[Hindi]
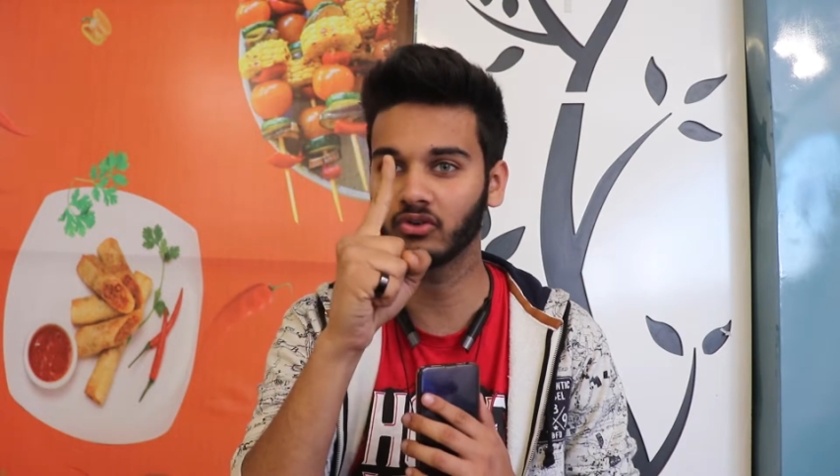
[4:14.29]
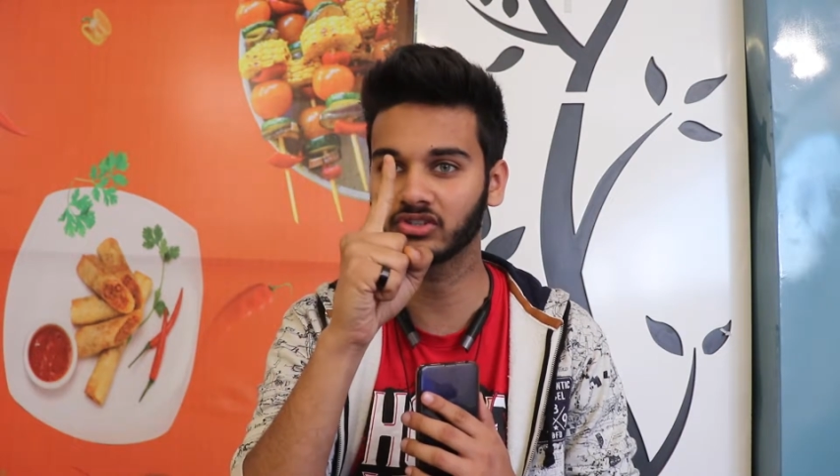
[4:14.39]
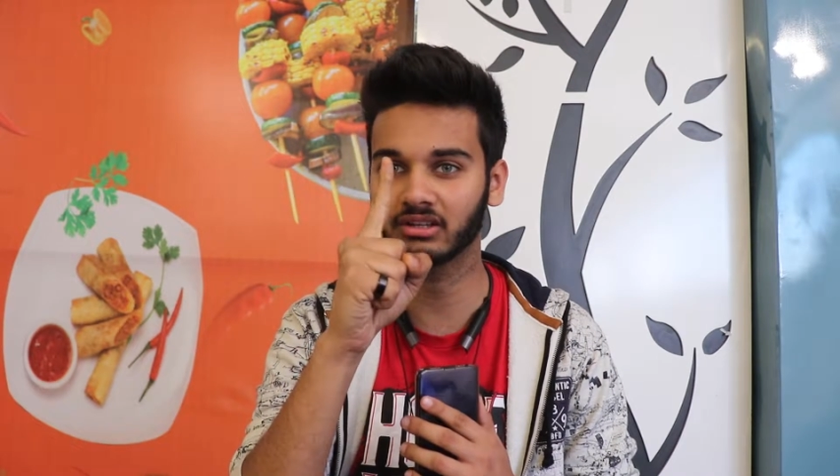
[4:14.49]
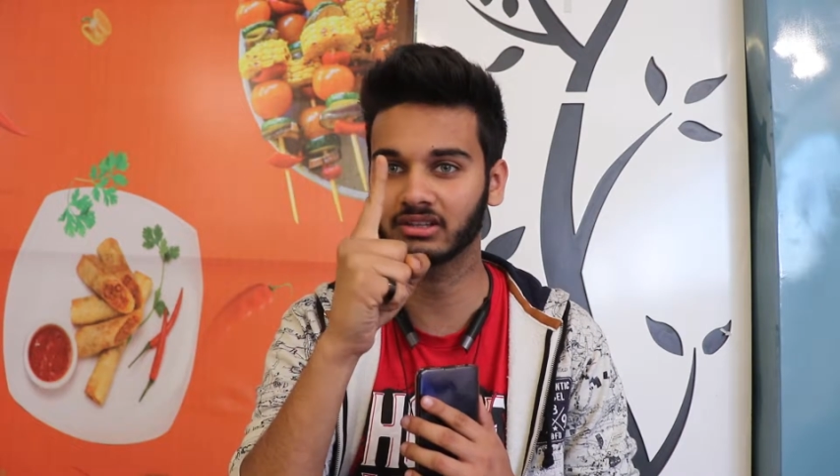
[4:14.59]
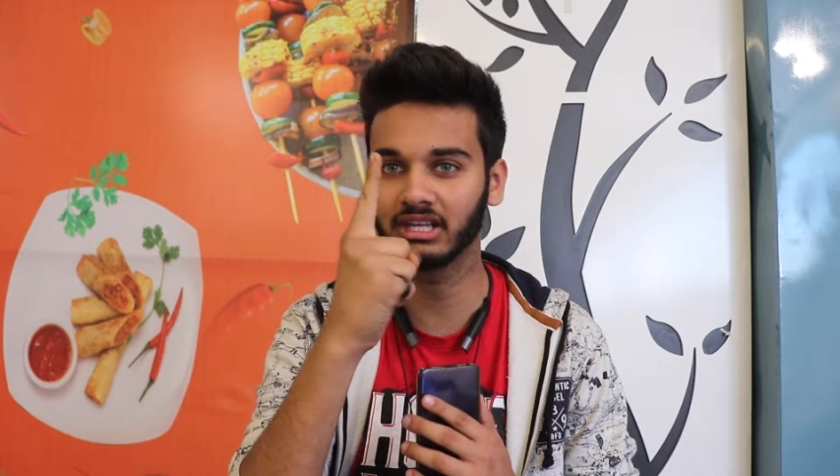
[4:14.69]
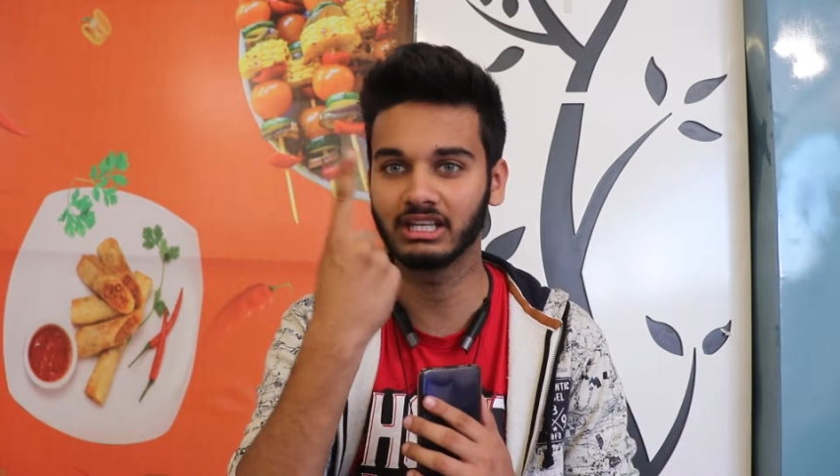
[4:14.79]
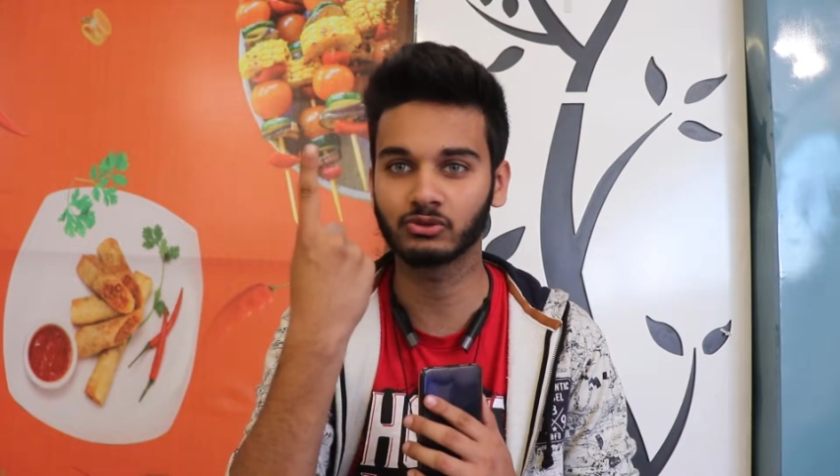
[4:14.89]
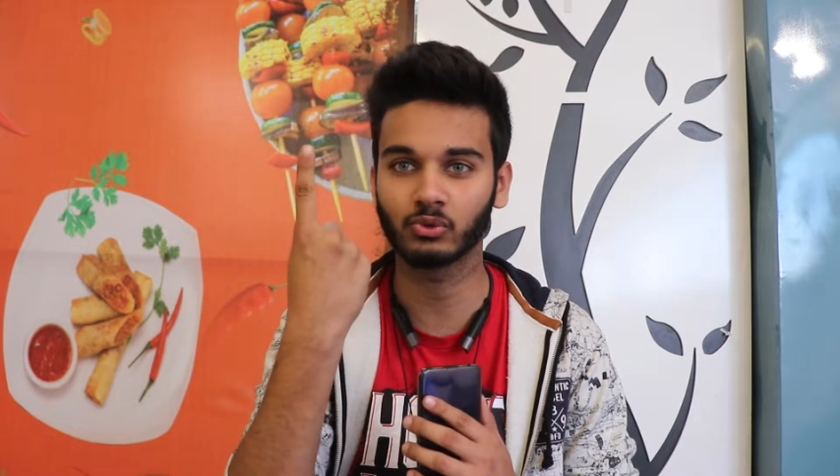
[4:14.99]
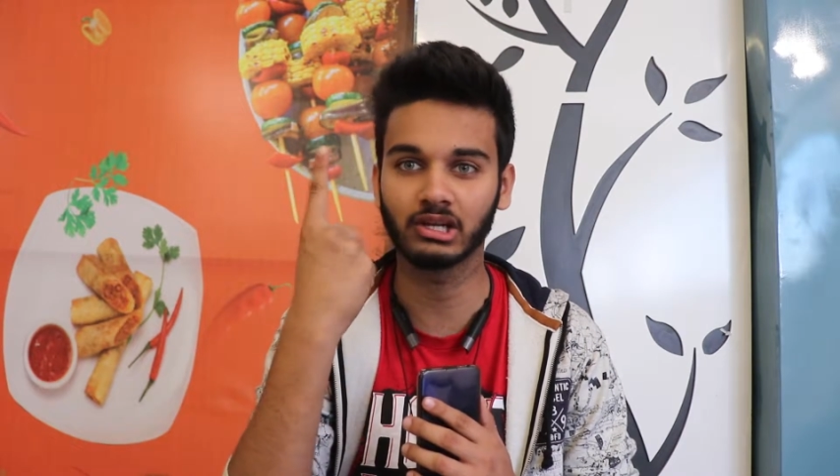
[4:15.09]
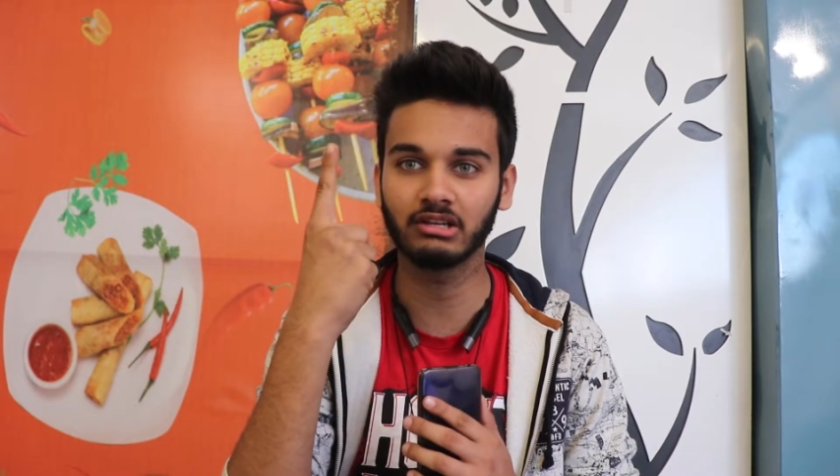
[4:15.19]
शक्ति इस
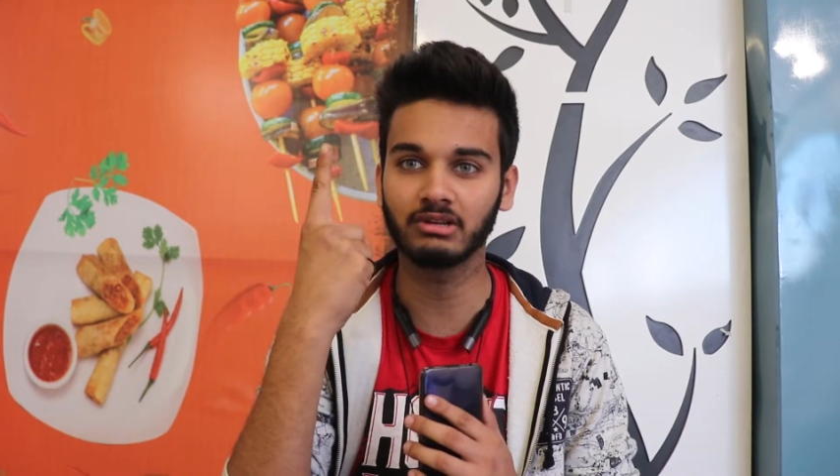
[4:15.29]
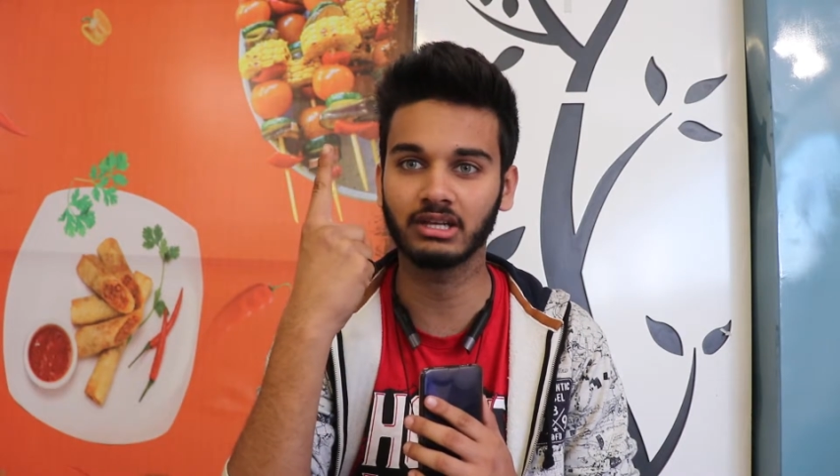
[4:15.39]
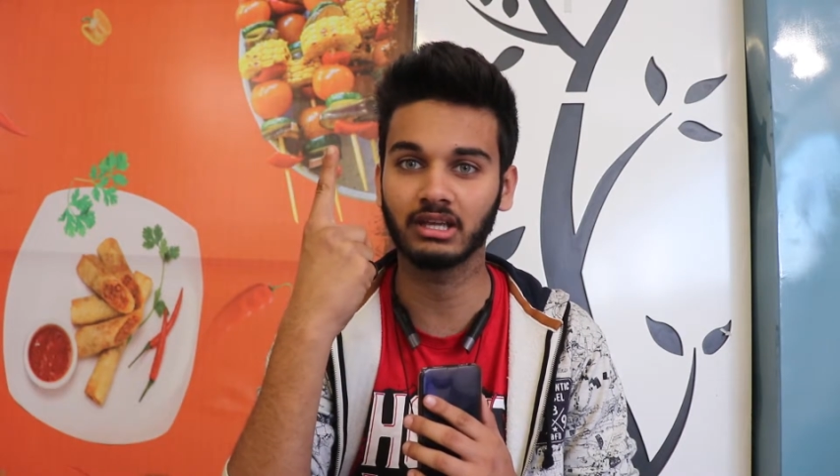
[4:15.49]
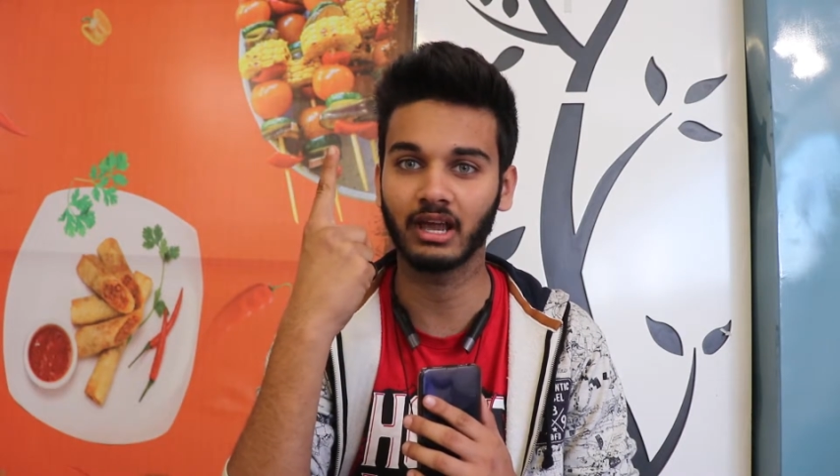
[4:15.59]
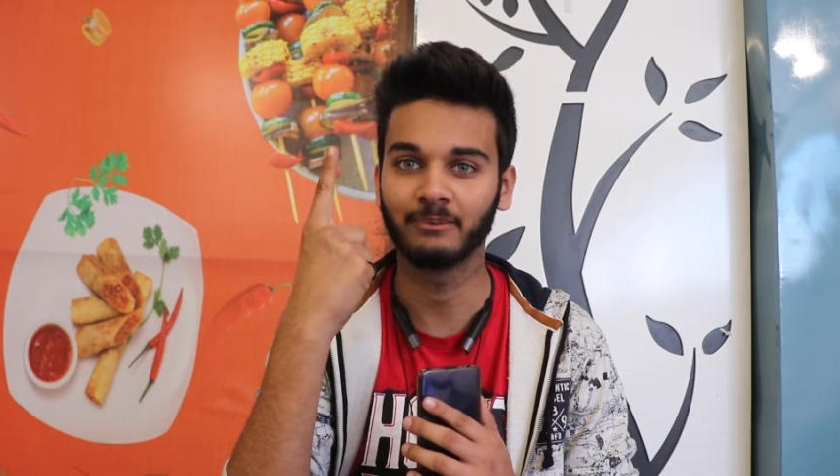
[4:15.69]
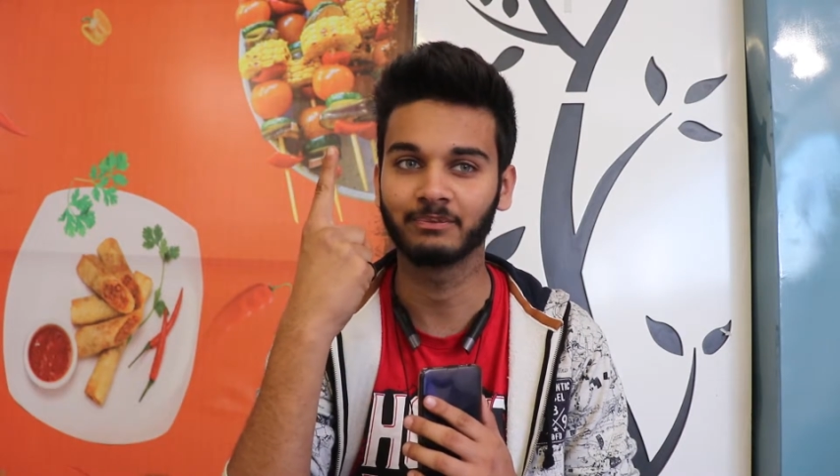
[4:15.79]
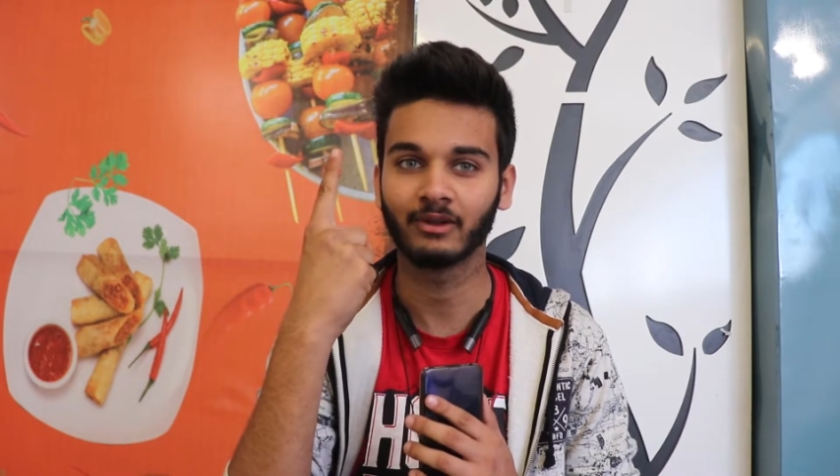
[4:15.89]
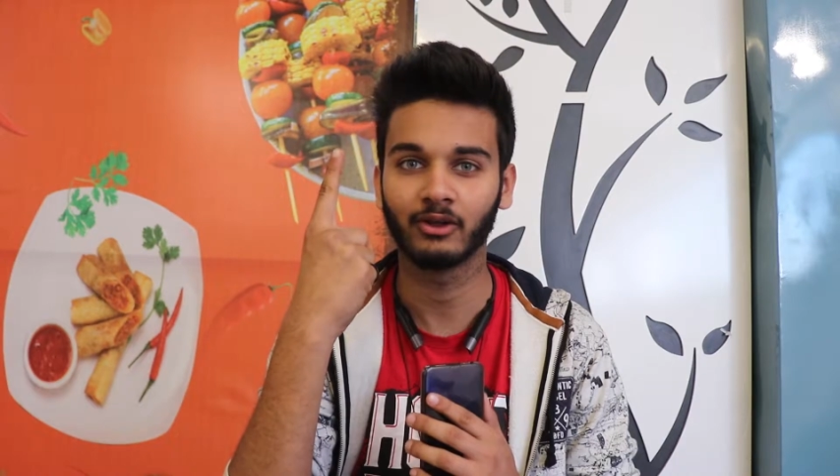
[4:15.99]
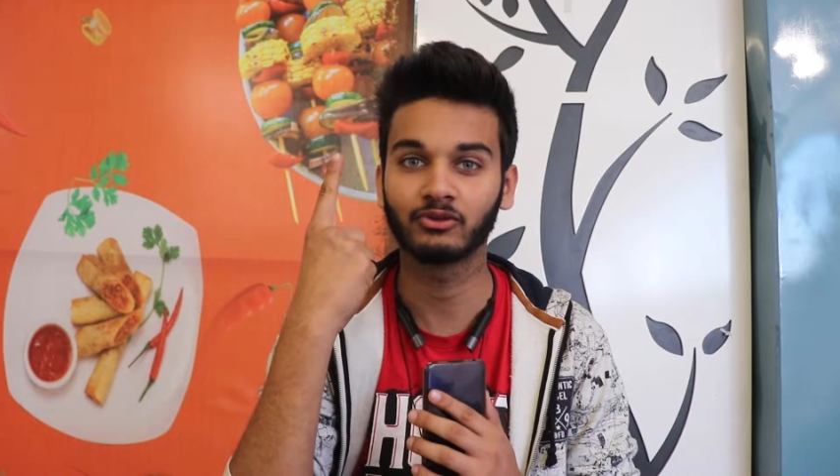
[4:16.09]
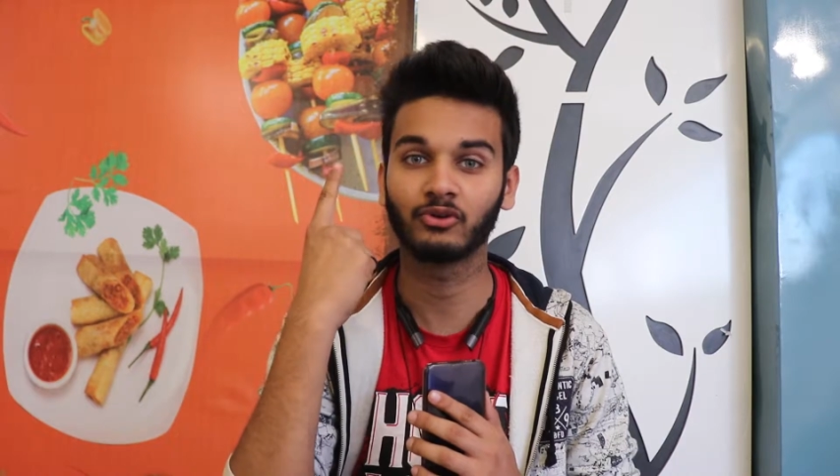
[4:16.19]
उंगली में नहीं है
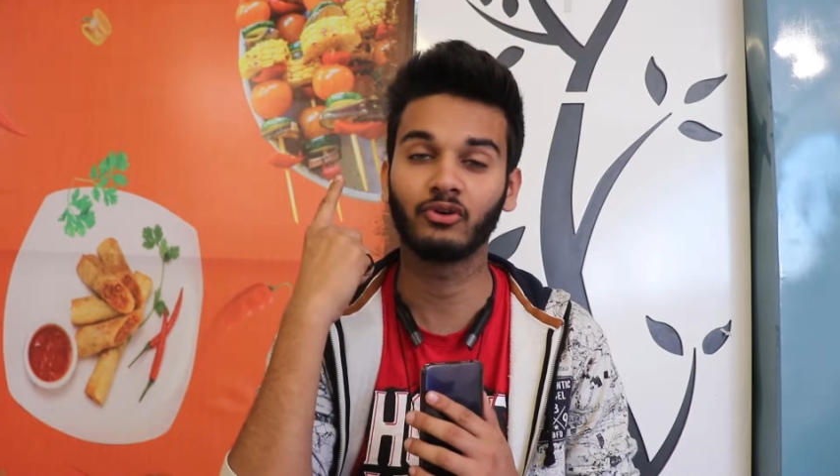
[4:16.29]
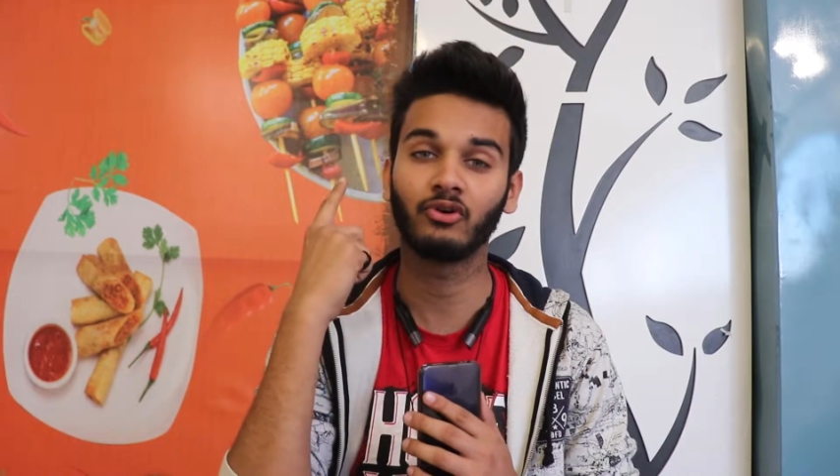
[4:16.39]
तो